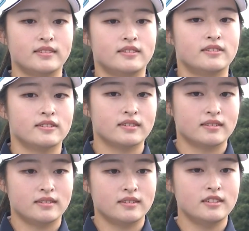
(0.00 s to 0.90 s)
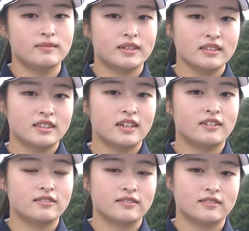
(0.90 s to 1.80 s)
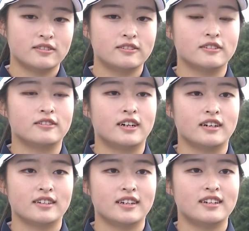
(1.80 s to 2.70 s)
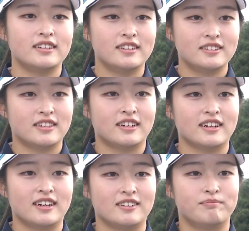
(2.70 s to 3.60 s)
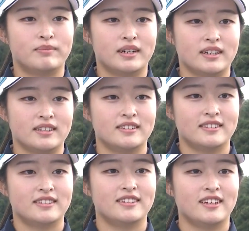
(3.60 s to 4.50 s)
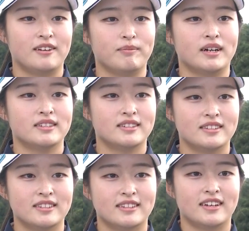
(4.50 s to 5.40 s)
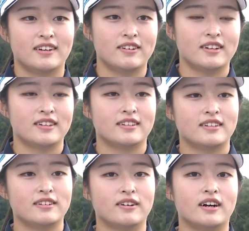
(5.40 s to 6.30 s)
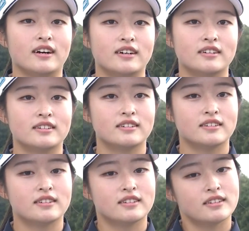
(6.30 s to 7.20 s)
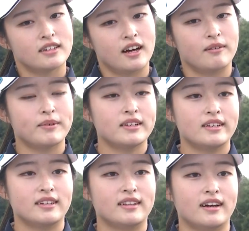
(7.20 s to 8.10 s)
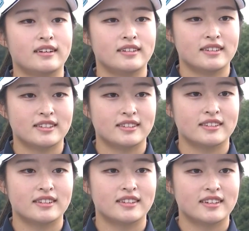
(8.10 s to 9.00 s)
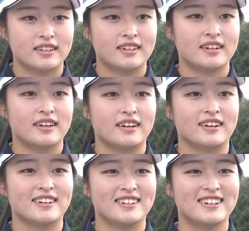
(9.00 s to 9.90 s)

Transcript: と一番違うところはギャラリーさんがいっぱいいます。台湾にはあまりいないです、はい、